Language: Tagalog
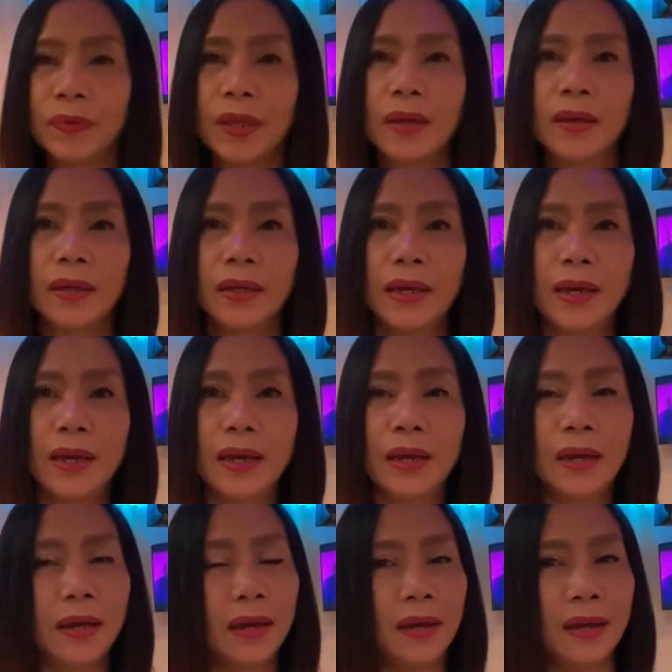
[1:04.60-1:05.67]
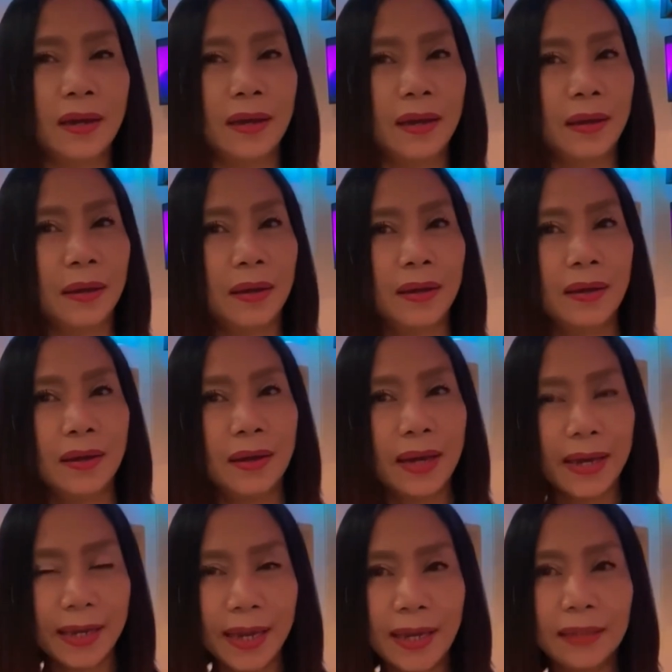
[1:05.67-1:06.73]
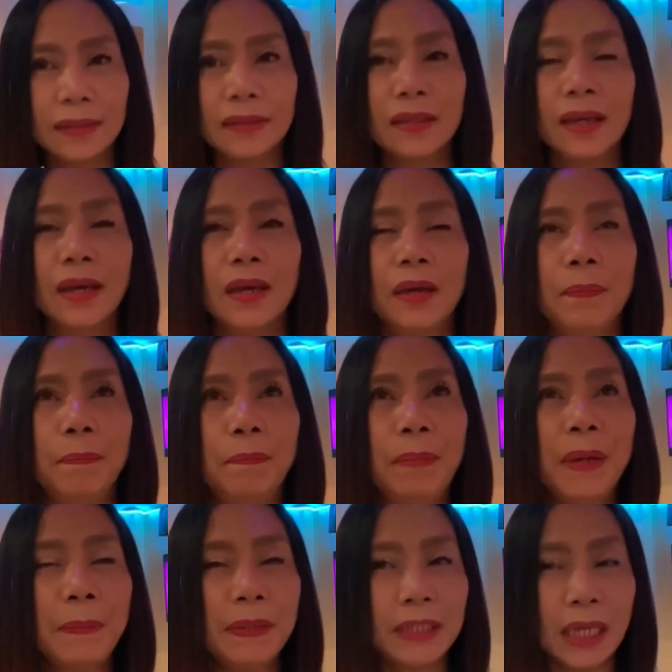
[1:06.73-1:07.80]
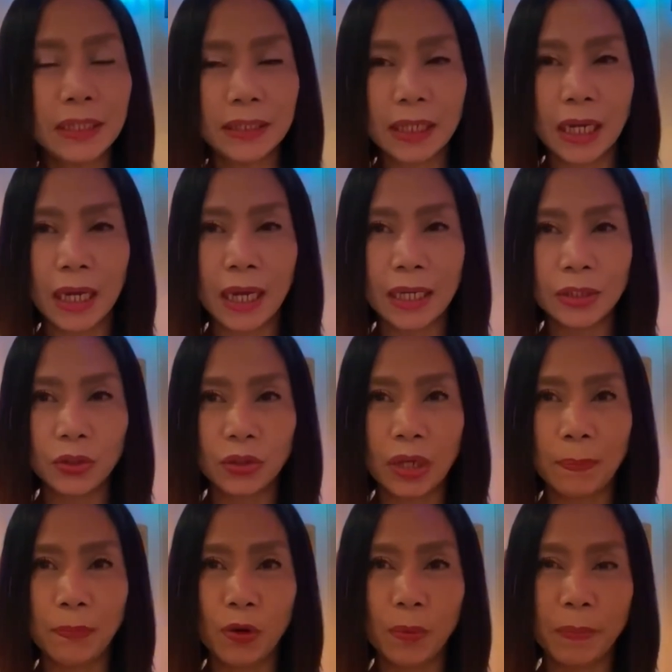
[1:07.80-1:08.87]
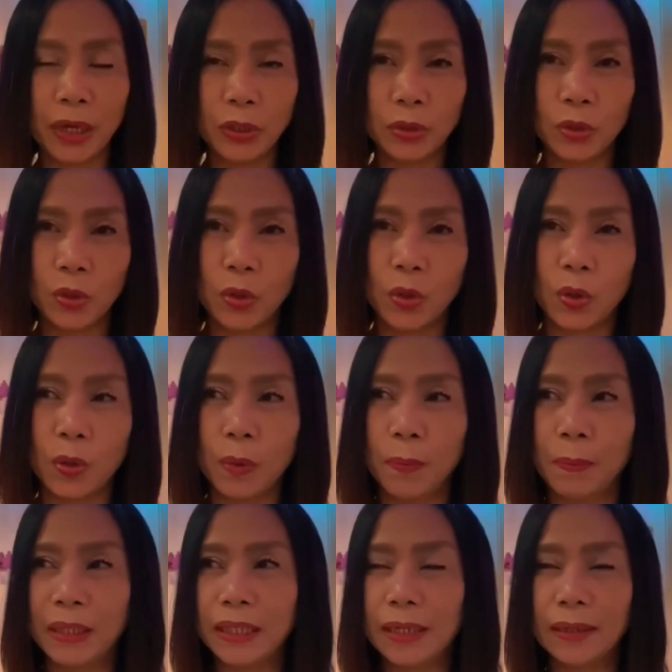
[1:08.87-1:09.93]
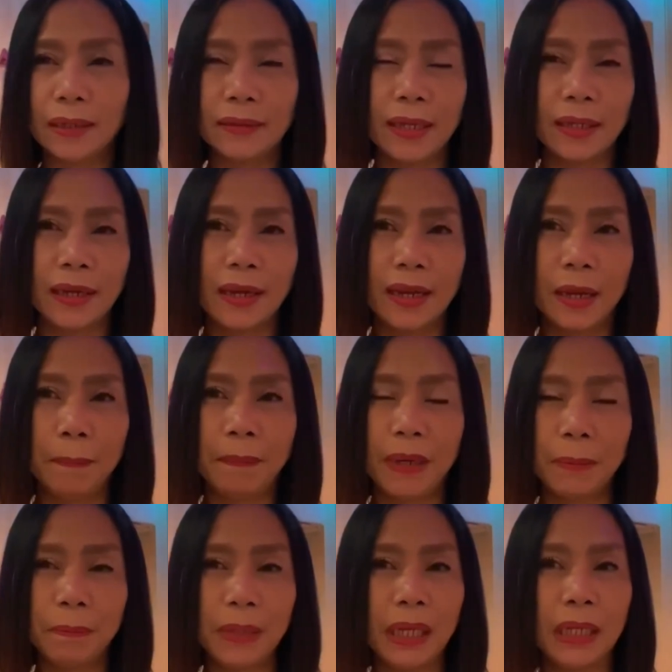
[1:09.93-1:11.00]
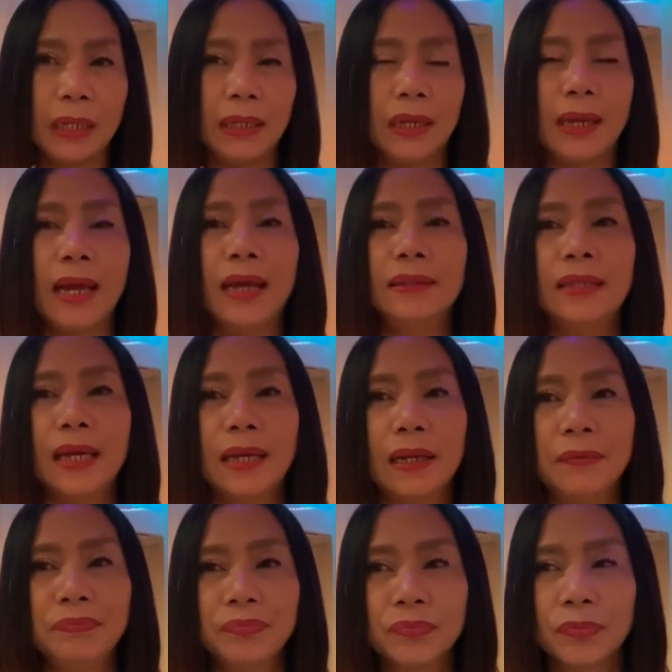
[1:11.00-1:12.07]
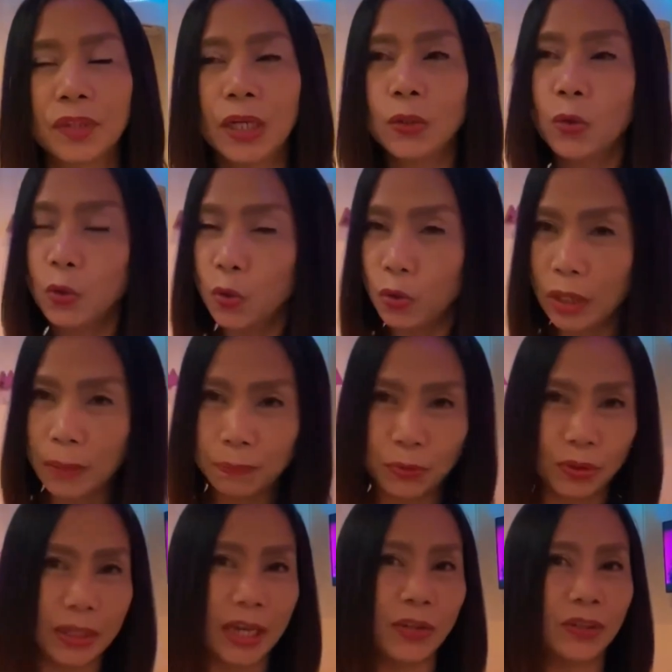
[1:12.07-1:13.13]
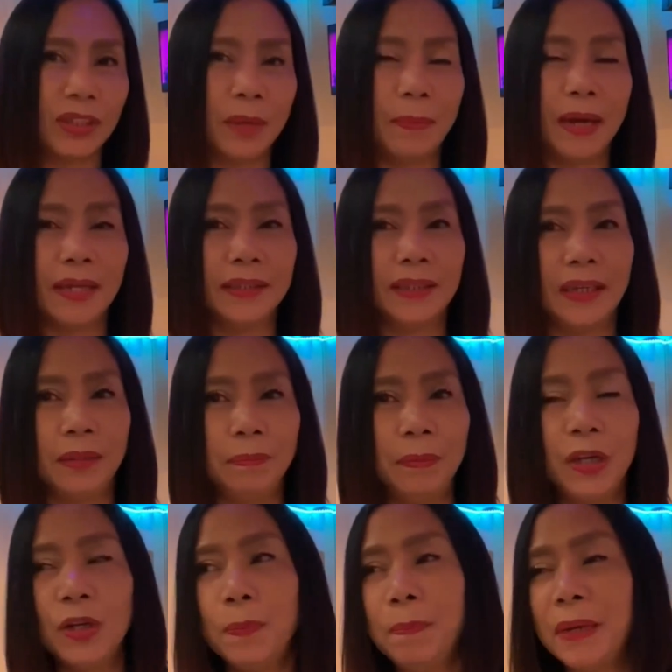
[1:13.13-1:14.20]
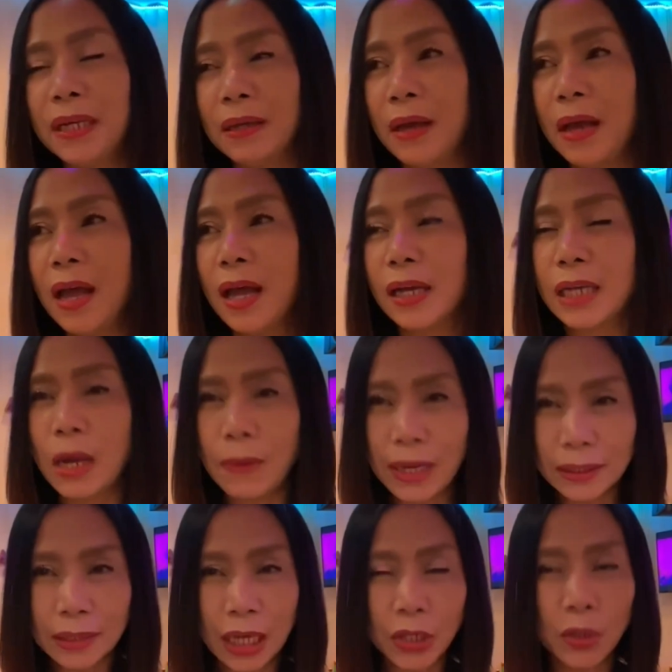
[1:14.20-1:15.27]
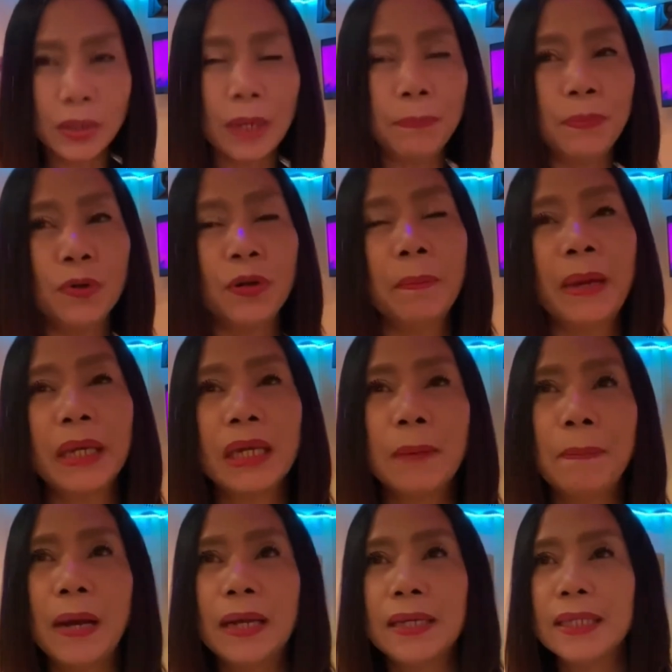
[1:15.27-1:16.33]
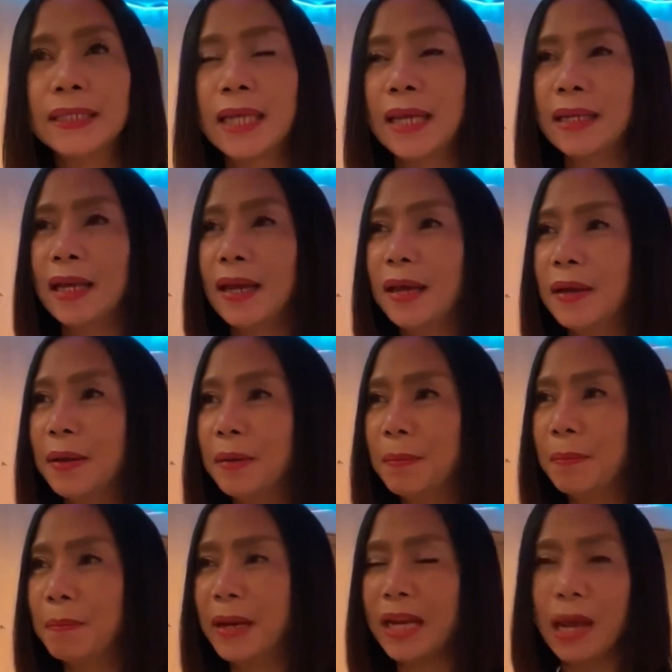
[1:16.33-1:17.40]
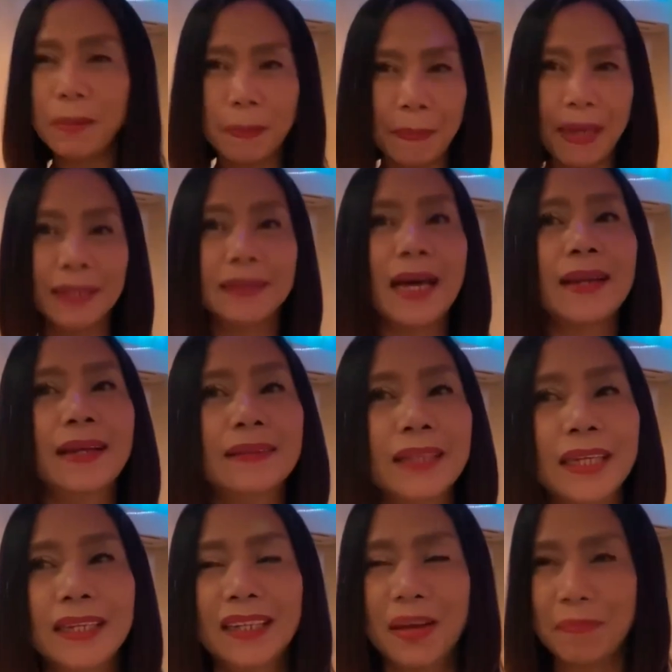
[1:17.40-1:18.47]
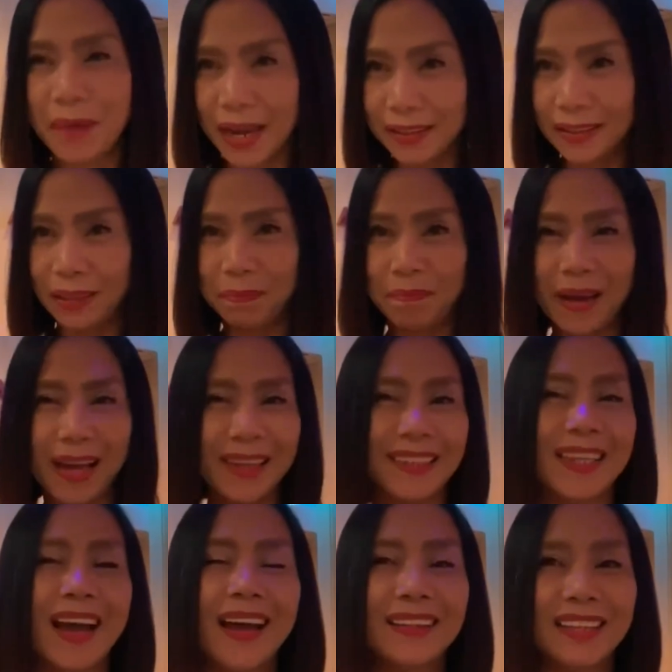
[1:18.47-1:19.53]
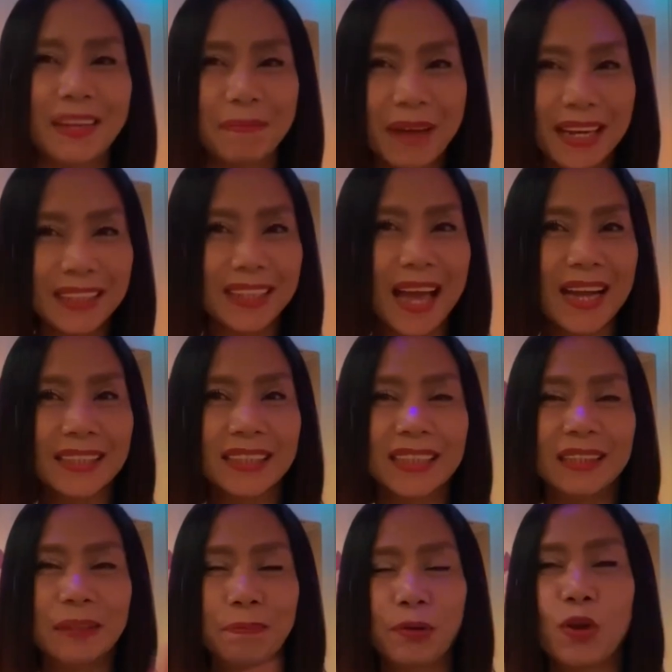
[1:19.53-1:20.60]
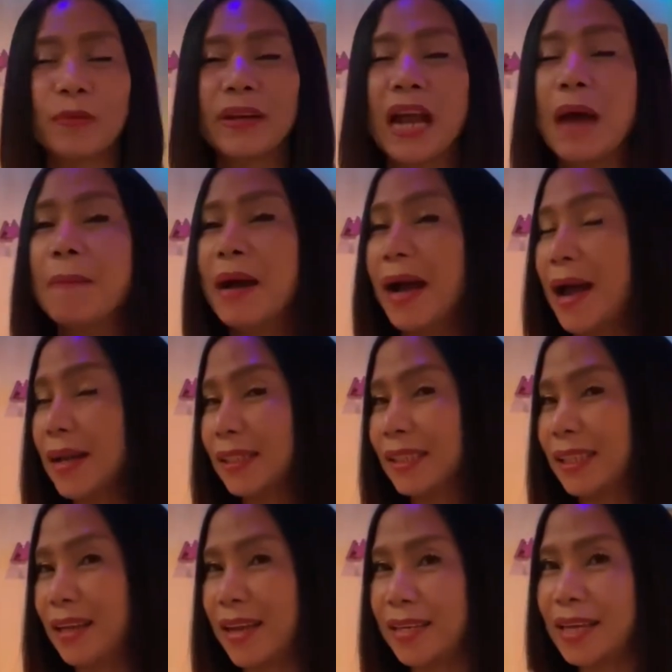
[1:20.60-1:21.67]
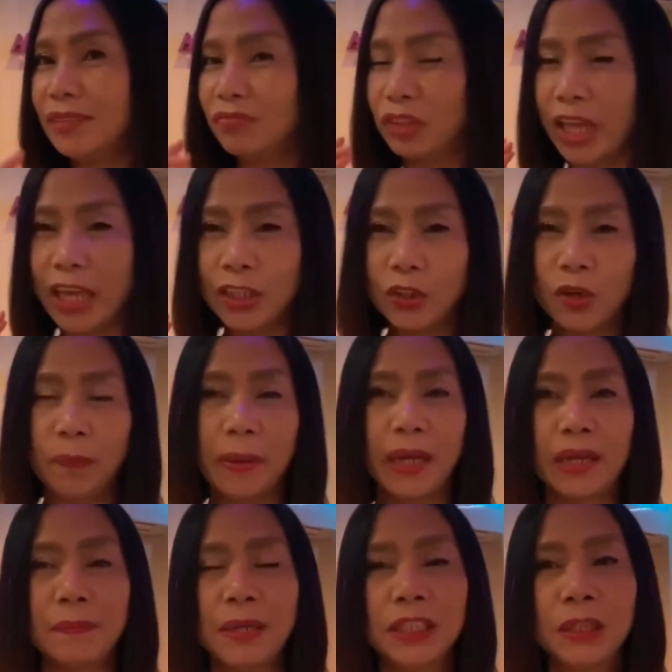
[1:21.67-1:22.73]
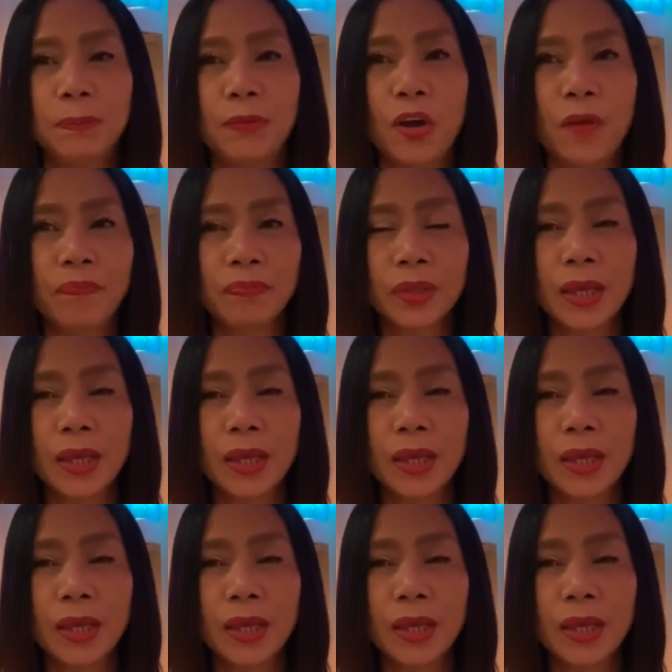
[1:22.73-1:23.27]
Kaya, ayan, pagpasensyahan nyo na po, medyo matagal-tagal ang pagpili nila dahil nagkukulang po tayo sa budget. Pero pag, kawan tayo na pong may kapal na sana, marami pang darating na budget para sa atin, para sa AXI, sa programang AXI. Ayan, thank you very much po.